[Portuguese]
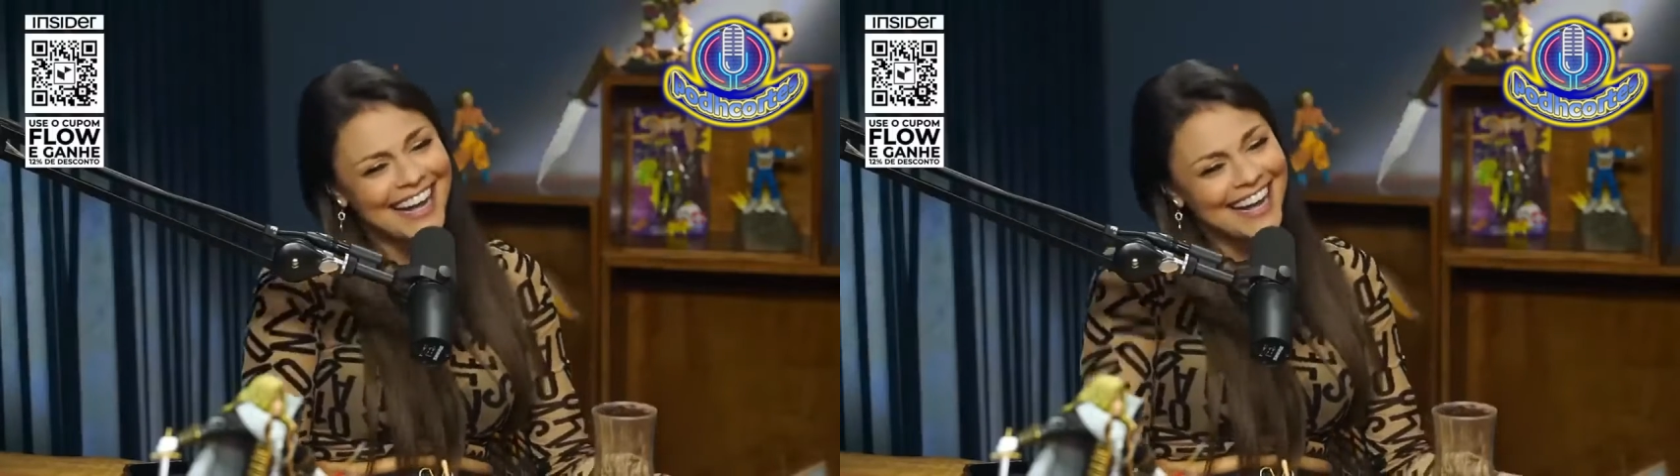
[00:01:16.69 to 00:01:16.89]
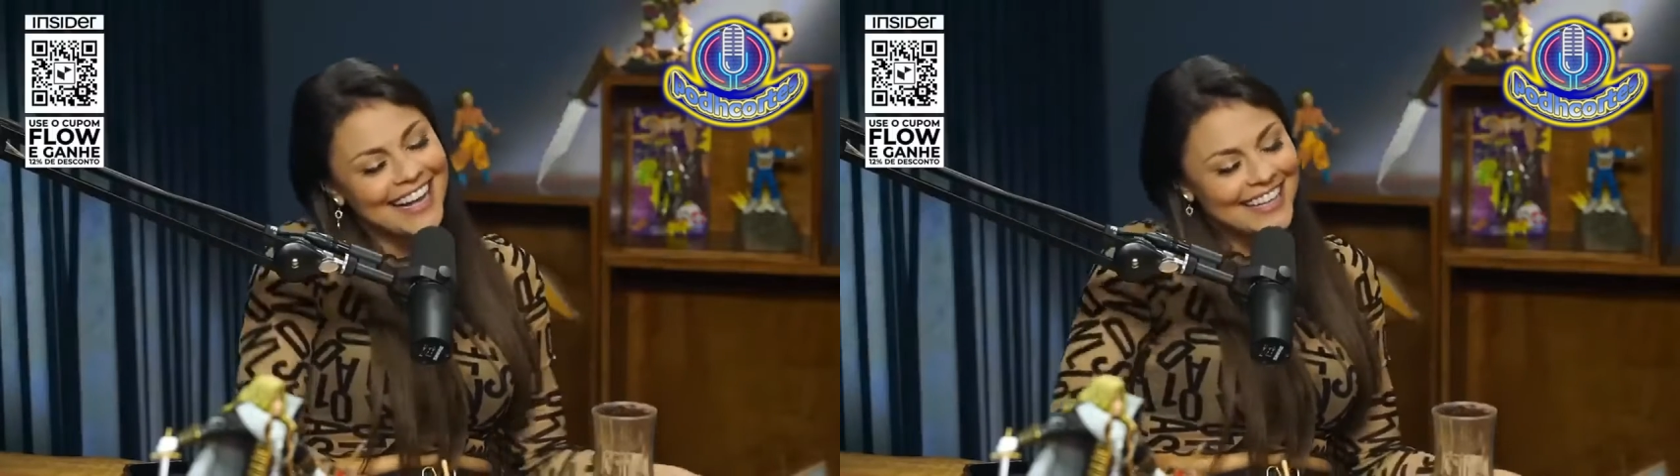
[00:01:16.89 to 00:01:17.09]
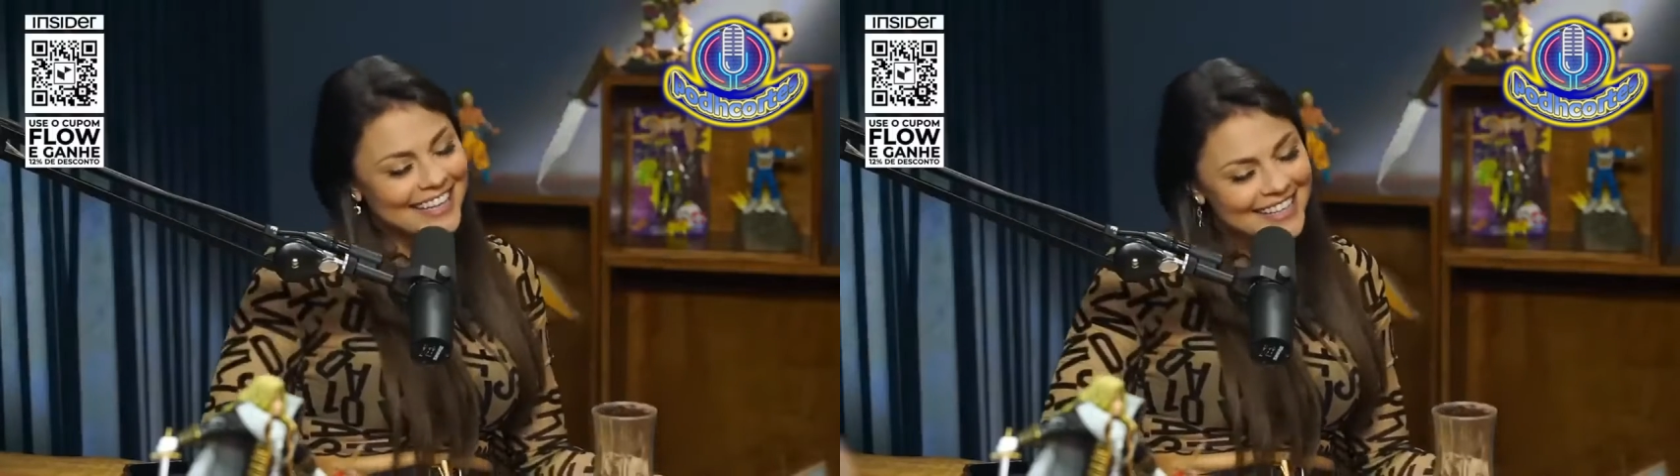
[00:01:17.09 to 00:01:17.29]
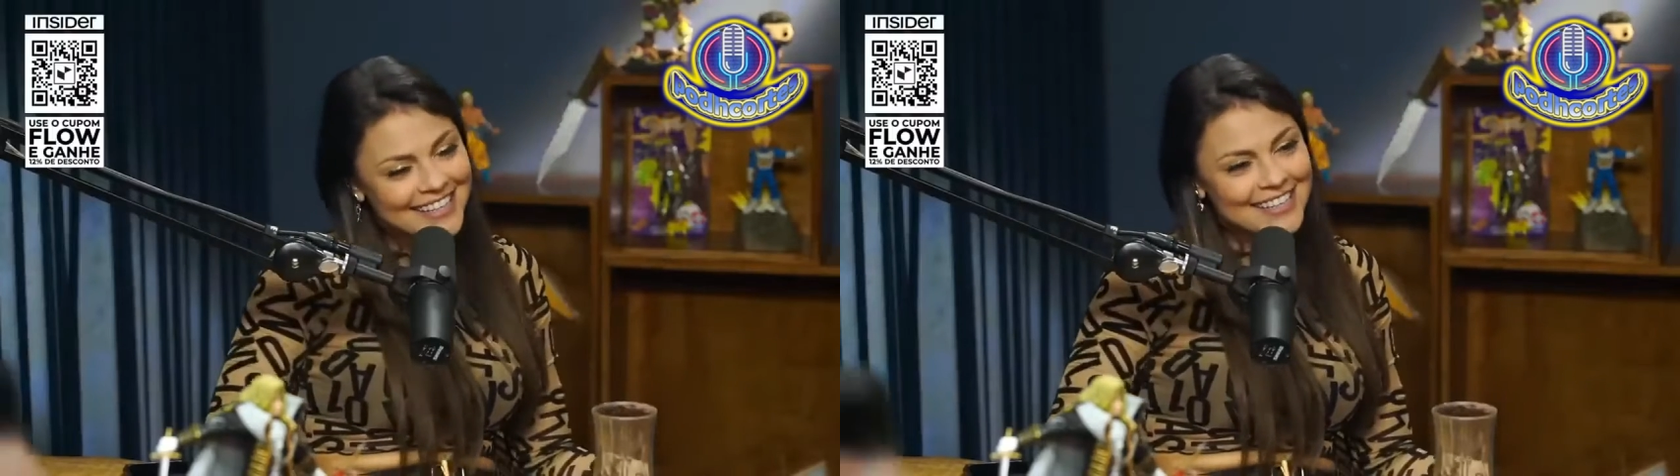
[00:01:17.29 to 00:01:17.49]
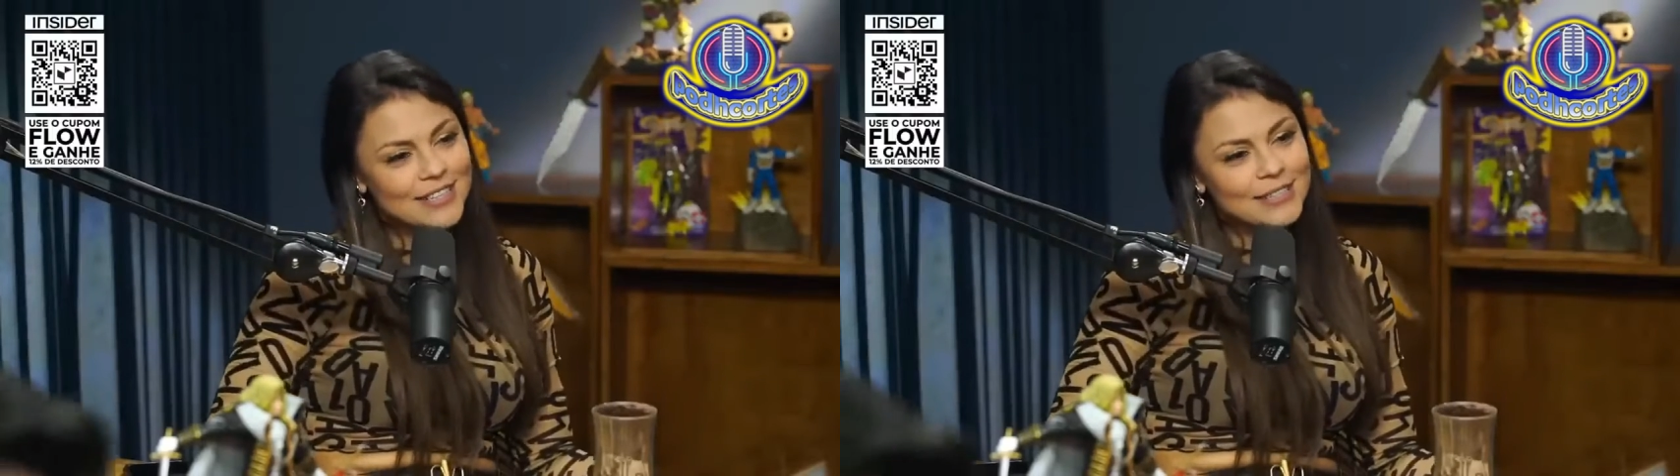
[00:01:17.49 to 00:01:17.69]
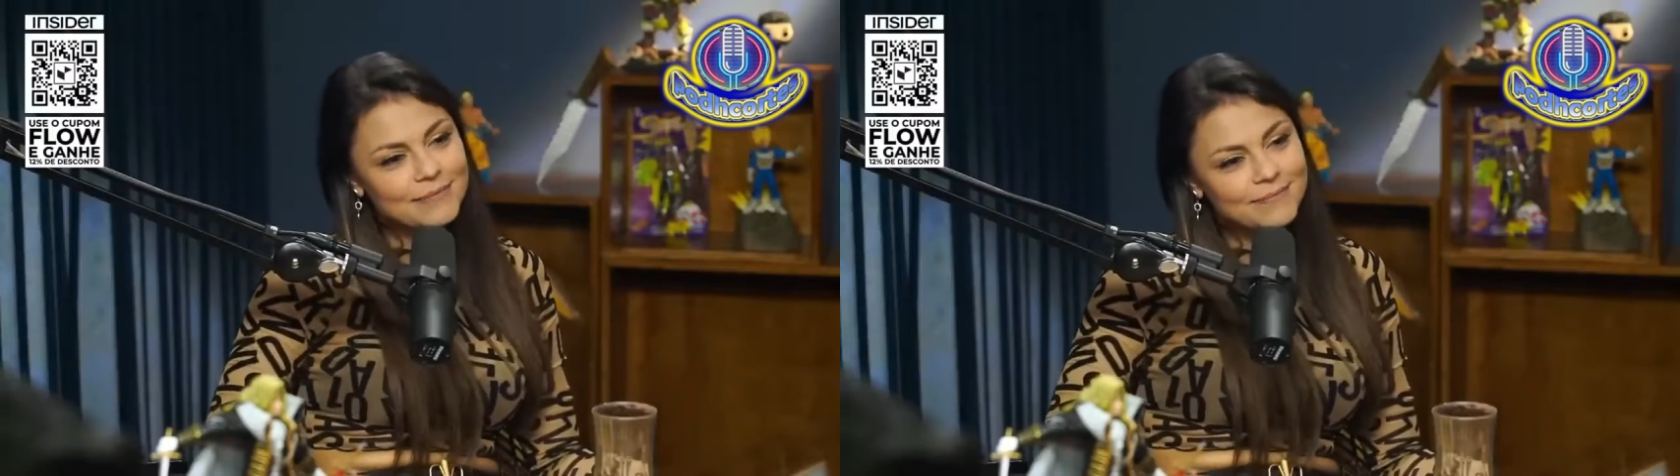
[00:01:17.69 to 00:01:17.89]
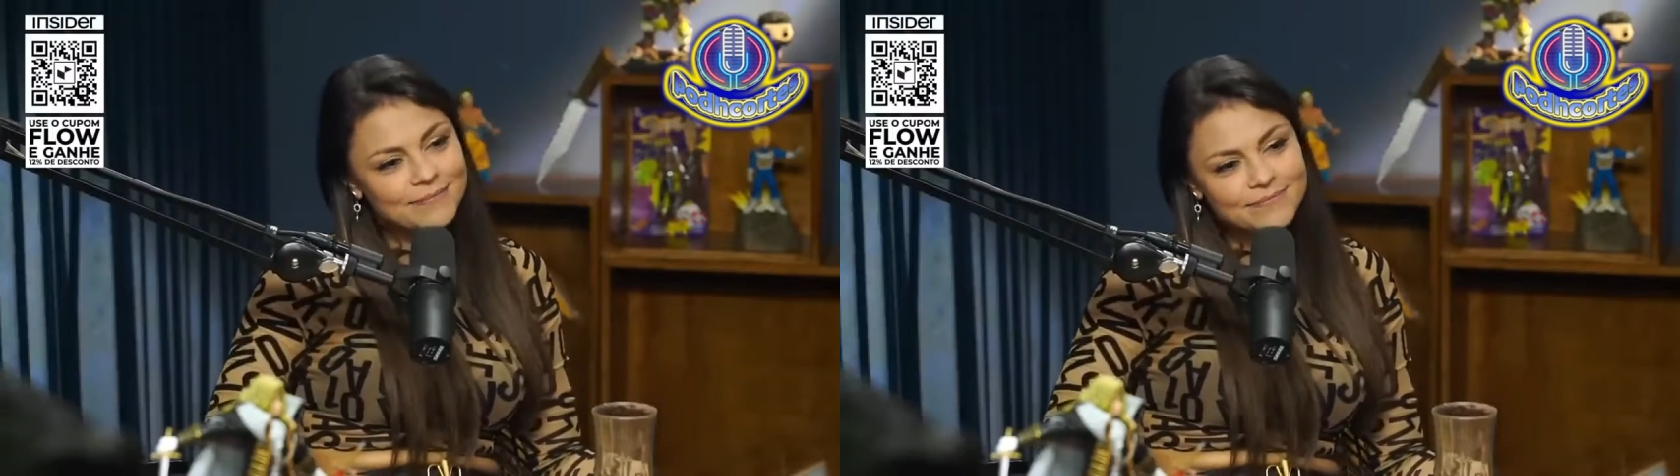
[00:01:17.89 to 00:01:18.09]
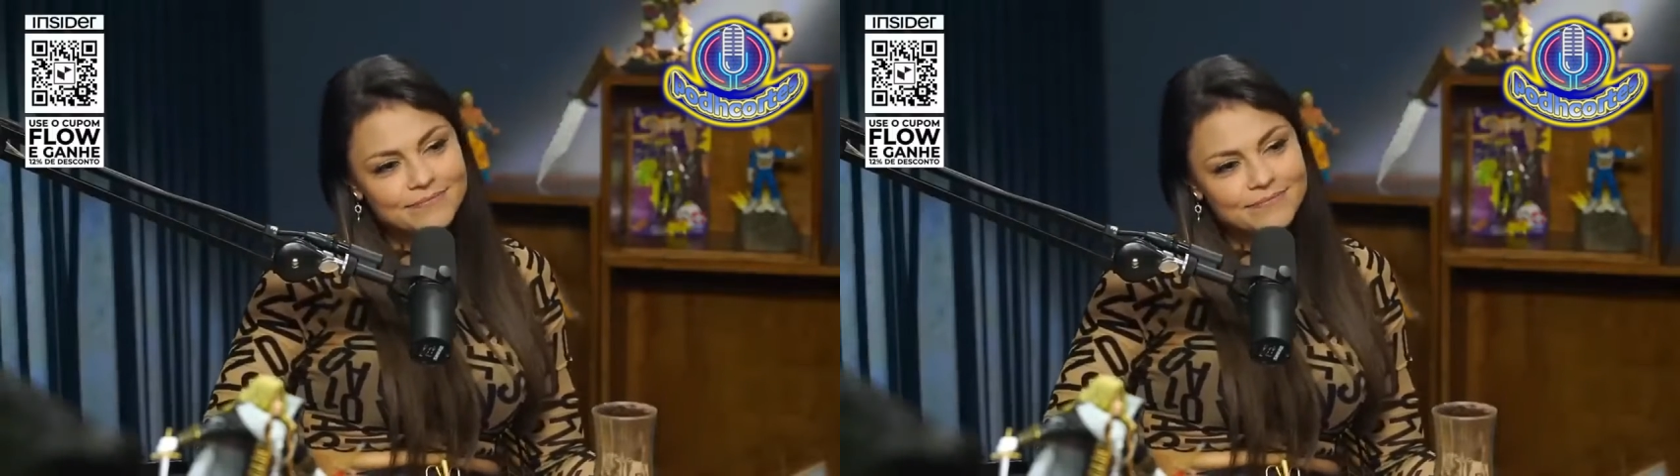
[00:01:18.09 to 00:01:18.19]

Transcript: Mas não vende farmácia pra